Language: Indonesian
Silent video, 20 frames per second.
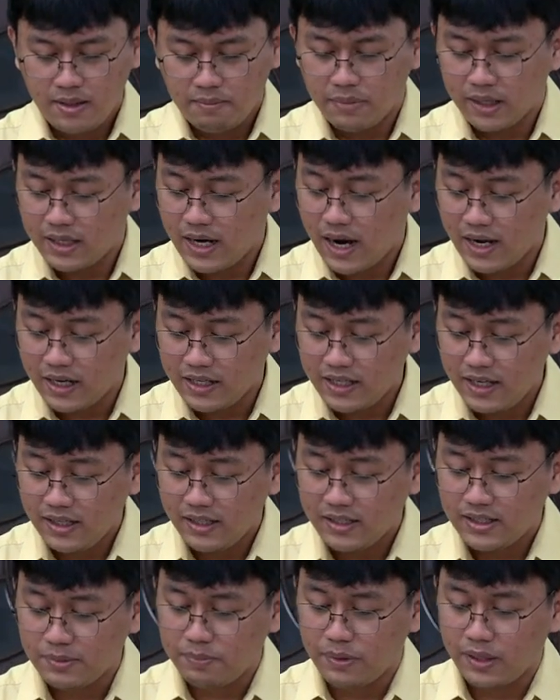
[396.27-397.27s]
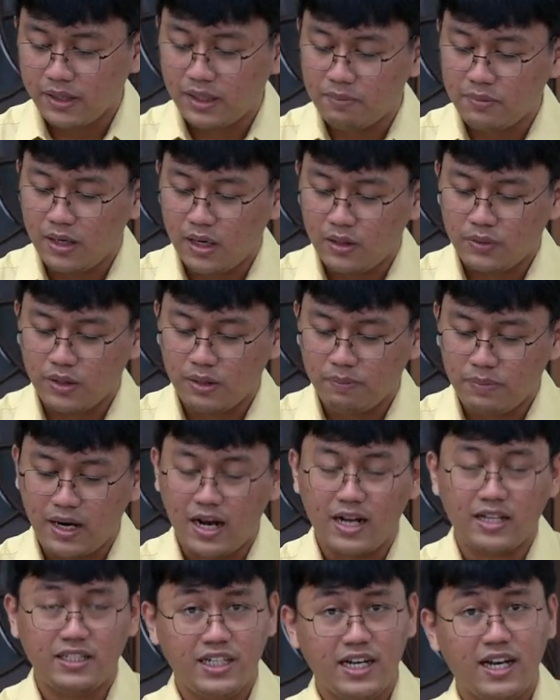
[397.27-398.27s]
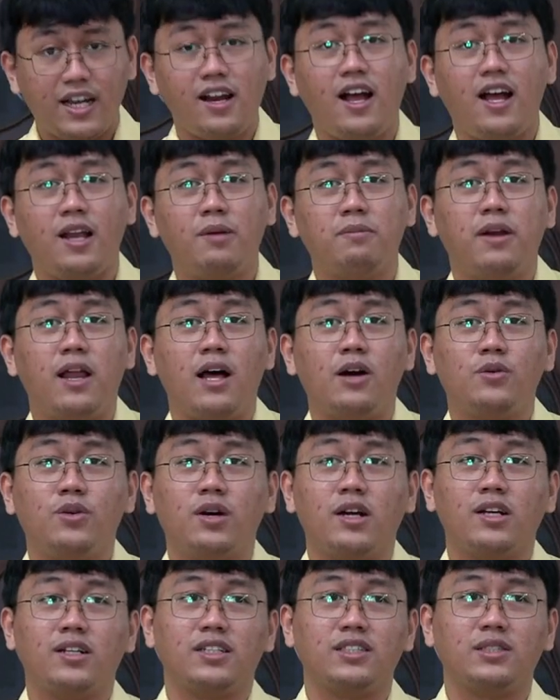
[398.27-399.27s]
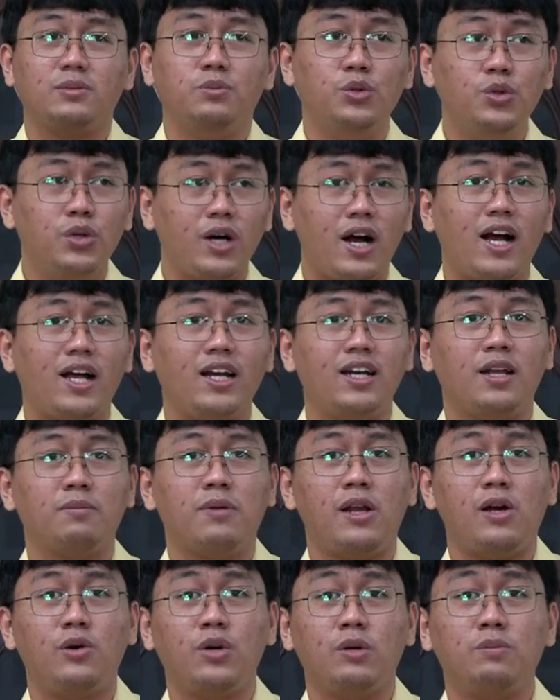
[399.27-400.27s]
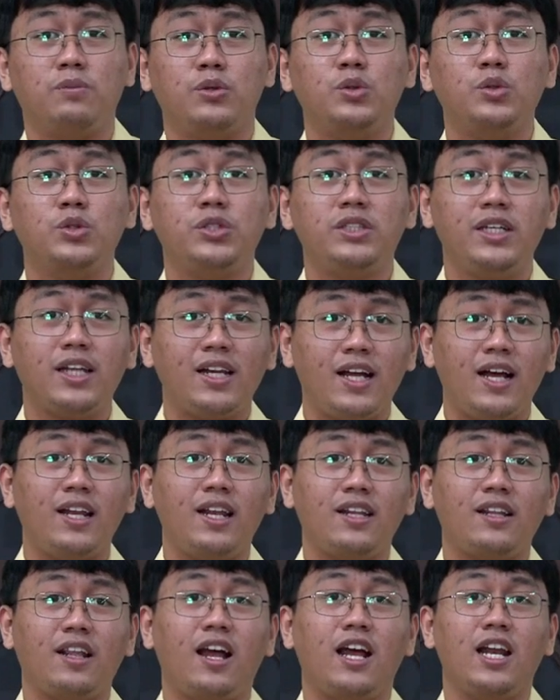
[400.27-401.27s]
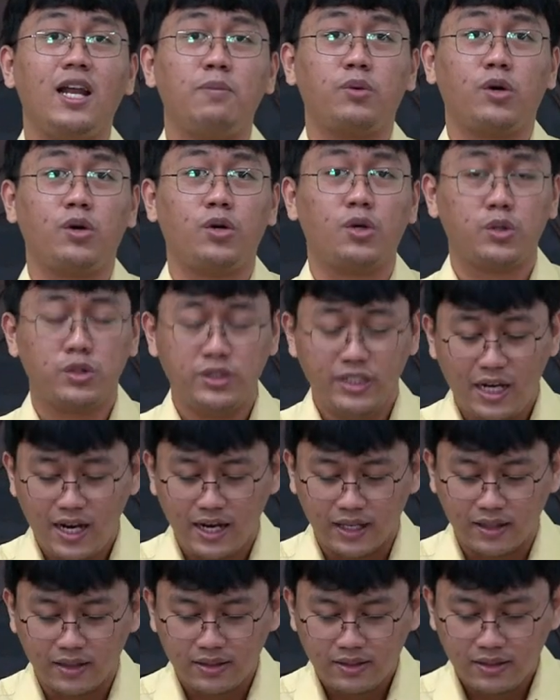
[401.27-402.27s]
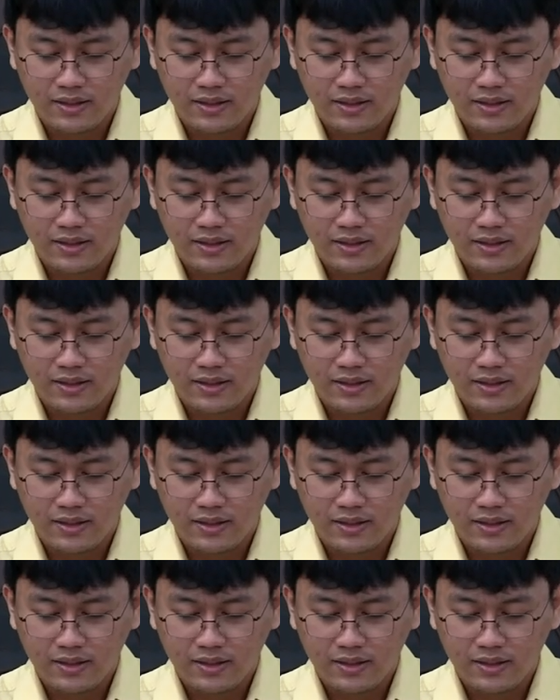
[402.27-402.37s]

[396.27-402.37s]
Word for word: bekerja seperti melakukan pengajaran, melakukan kesembuhan, dan melakukan pengusiran terhadap roh-roh jahat.